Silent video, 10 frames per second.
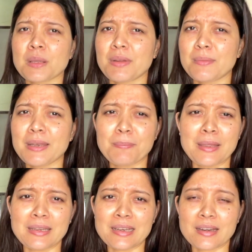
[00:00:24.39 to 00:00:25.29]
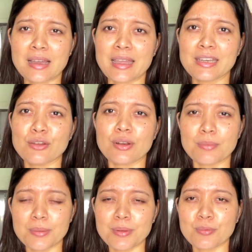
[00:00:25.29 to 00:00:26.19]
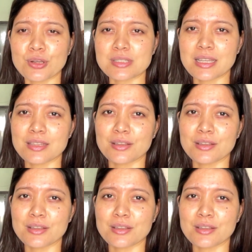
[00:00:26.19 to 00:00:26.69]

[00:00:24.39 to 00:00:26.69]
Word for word: बट मैंने पेन किलर खाई नहीं और अभी भी बहुत ज़्यादा